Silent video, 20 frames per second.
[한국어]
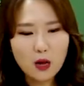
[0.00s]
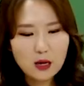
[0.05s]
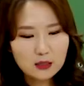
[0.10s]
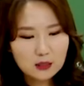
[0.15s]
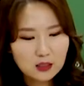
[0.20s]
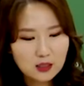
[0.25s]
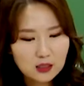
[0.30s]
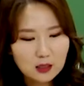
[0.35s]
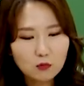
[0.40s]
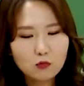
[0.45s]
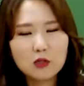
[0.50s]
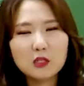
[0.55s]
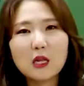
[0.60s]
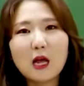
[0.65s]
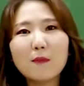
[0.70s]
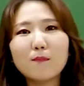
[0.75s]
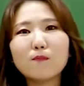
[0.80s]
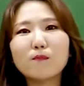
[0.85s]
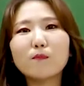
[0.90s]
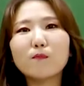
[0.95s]
진짜 우리
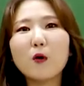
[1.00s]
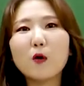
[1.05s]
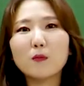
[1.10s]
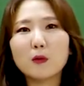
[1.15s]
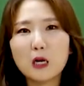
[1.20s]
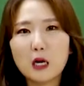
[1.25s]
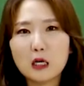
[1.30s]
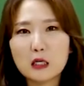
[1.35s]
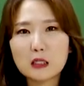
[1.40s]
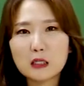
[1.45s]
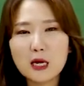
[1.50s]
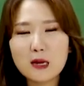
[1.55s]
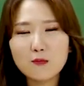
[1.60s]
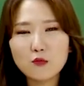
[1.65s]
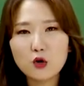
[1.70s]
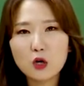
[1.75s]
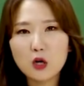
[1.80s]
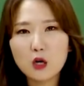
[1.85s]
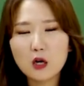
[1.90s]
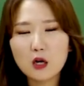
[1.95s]
세법이라는
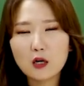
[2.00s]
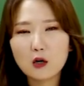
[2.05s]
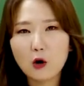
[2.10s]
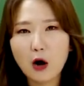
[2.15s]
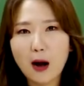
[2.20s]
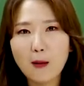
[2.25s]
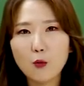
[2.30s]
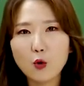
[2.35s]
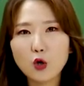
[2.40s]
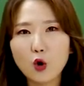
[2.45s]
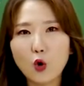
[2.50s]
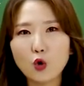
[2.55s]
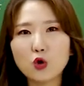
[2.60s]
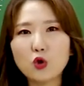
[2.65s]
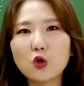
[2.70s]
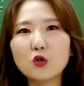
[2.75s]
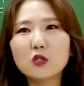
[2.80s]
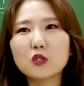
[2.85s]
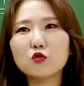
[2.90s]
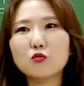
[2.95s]
세무회계라는 과목이
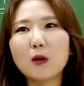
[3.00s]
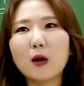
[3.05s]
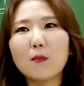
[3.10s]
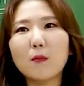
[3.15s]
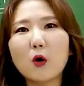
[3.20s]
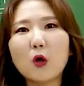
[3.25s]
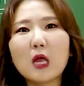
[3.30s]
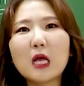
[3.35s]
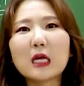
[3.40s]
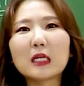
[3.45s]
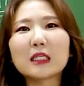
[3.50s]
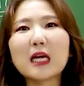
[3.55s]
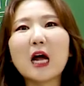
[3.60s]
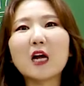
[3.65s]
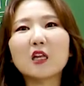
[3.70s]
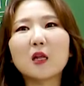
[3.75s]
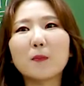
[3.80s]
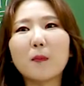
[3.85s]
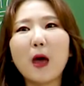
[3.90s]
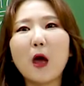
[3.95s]
어떤지 좀 한번
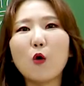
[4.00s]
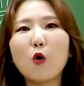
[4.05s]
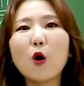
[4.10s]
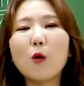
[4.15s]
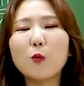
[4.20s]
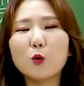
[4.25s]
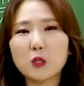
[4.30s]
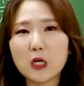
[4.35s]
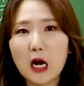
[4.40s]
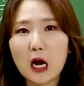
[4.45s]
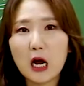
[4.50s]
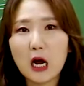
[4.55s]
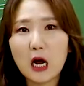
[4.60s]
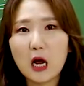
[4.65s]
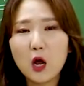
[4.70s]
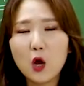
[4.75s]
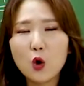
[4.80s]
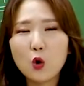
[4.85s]
차근히 배워보자.